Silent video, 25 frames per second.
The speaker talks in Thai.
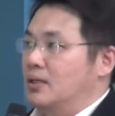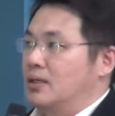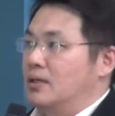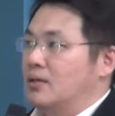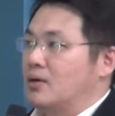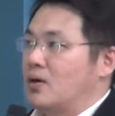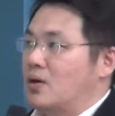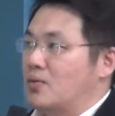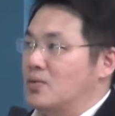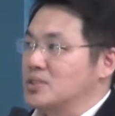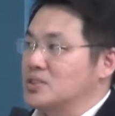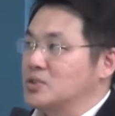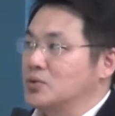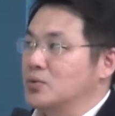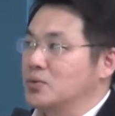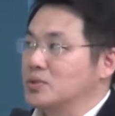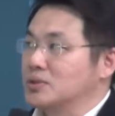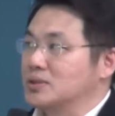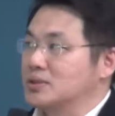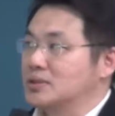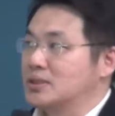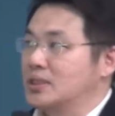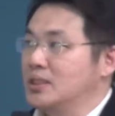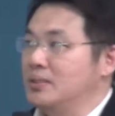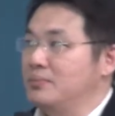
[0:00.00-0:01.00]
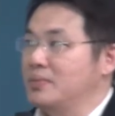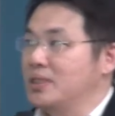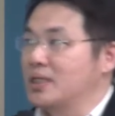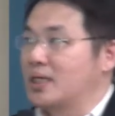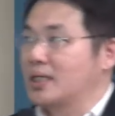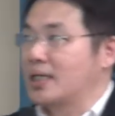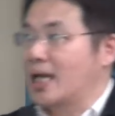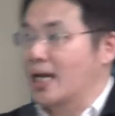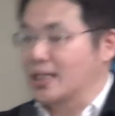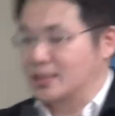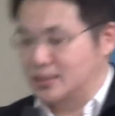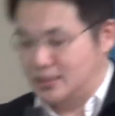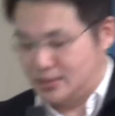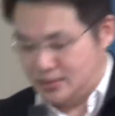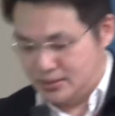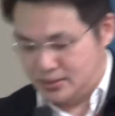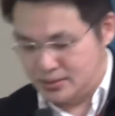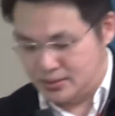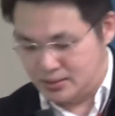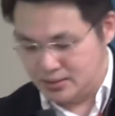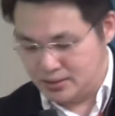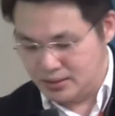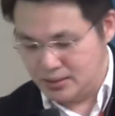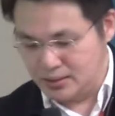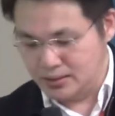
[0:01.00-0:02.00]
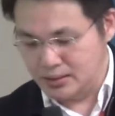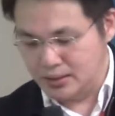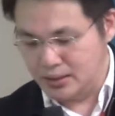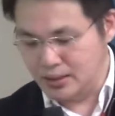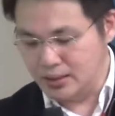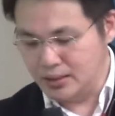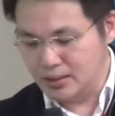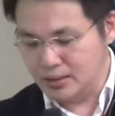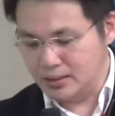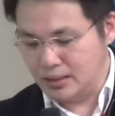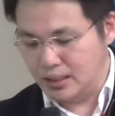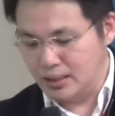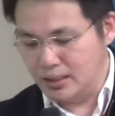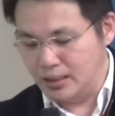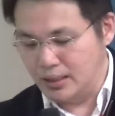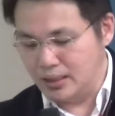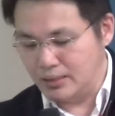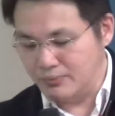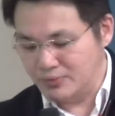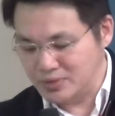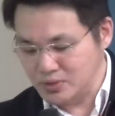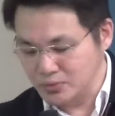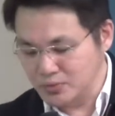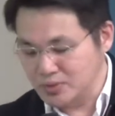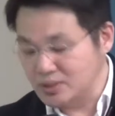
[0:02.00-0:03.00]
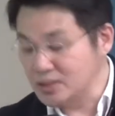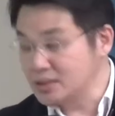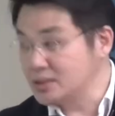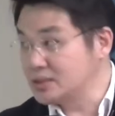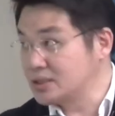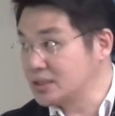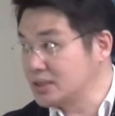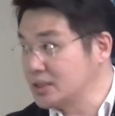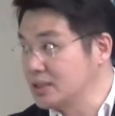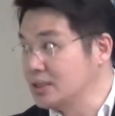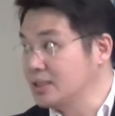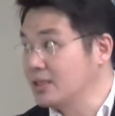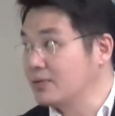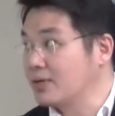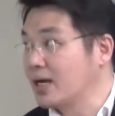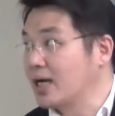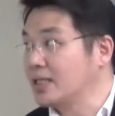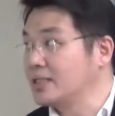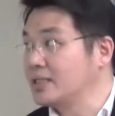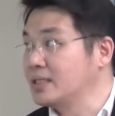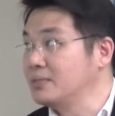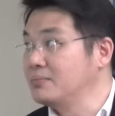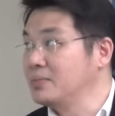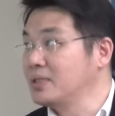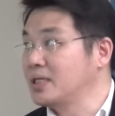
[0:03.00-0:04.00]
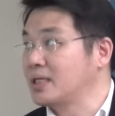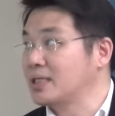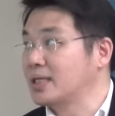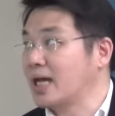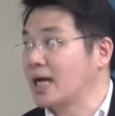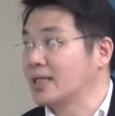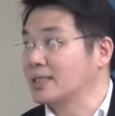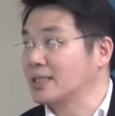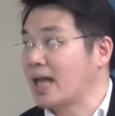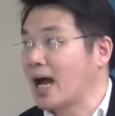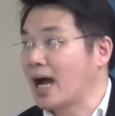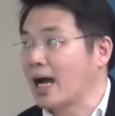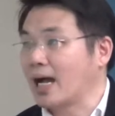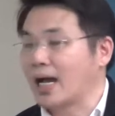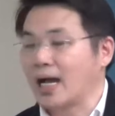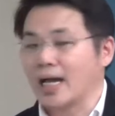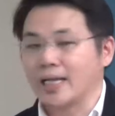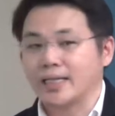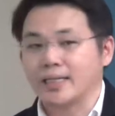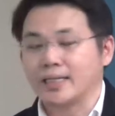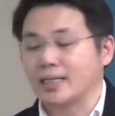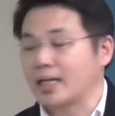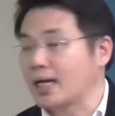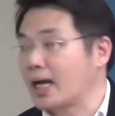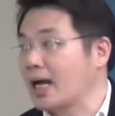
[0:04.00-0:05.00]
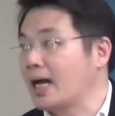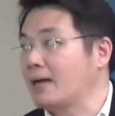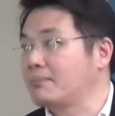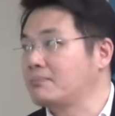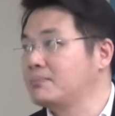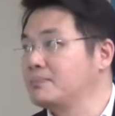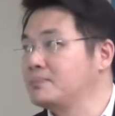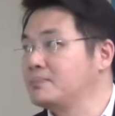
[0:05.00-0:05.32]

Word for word: ของวัสดุที่มีขนาดที่วัสดุชนิดเดียวกันที่มีขนาดต่างกันนะครับ